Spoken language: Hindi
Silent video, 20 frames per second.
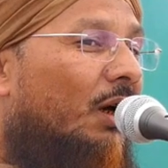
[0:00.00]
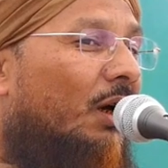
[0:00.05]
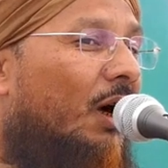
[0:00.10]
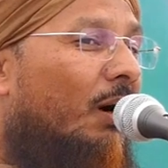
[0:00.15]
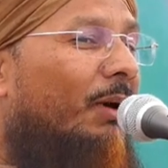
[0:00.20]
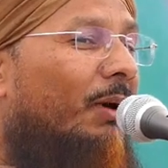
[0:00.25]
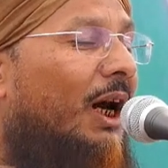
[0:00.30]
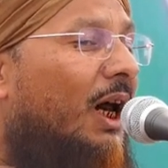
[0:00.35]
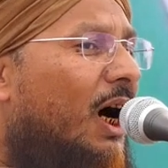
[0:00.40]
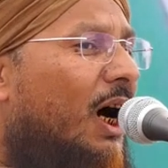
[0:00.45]

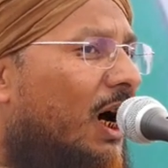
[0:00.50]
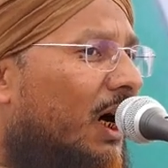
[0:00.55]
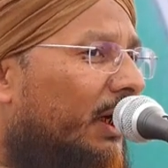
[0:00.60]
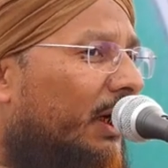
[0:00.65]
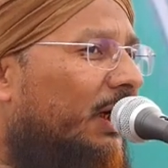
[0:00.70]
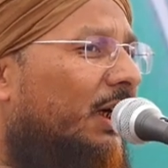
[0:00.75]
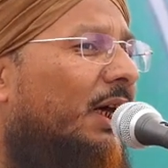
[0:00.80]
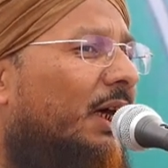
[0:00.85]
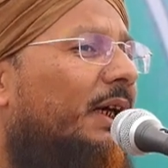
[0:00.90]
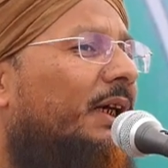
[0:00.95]
हमारा
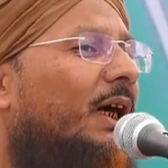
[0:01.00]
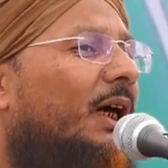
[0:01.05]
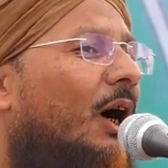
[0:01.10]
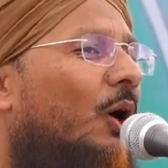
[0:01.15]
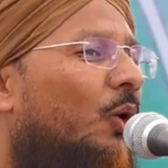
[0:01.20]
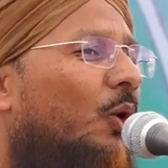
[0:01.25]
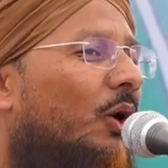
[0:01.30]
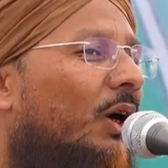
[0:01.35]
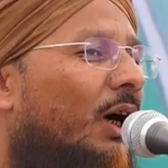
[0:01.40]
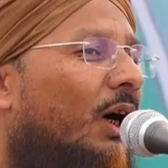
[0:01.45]
आखिर क्या
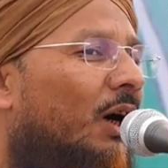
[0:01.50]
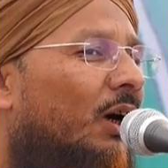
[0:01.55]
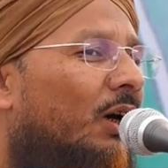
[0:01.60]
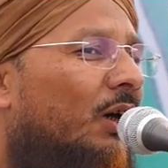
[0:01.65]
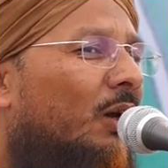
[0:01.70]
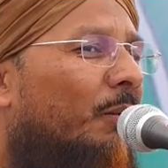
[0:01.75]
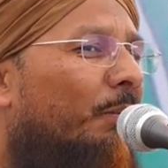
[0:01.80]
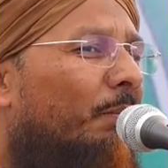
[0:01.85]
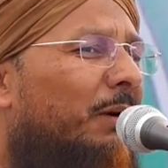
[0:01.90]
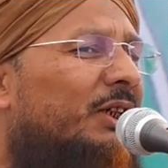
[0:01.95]
होगा
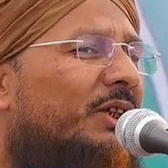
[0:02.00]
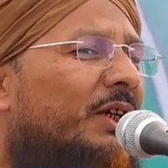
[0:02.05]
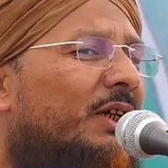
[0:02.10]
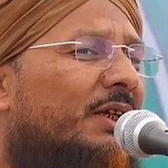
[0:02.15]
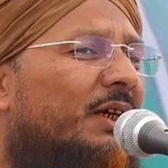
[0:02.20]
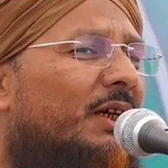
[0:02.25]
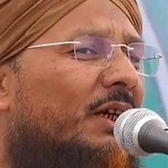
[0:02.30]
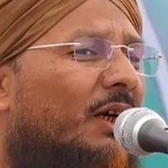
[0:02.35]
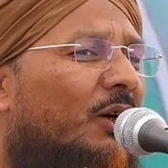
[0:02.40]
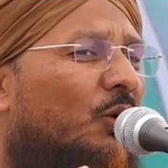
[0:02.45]
बस
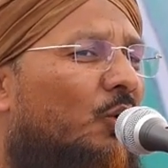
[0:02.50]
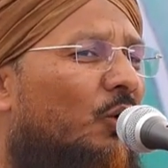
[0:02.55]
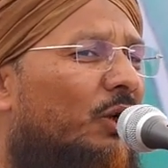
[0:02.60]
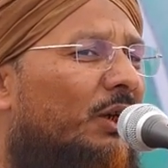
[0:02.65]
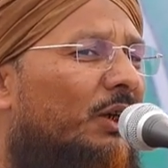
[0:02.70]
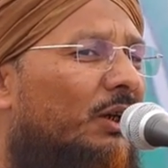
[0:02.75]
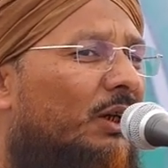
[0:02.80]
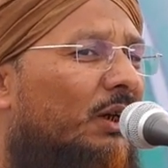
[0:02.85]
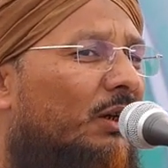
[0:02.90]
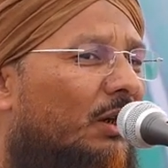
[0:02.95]
किसी ने कोई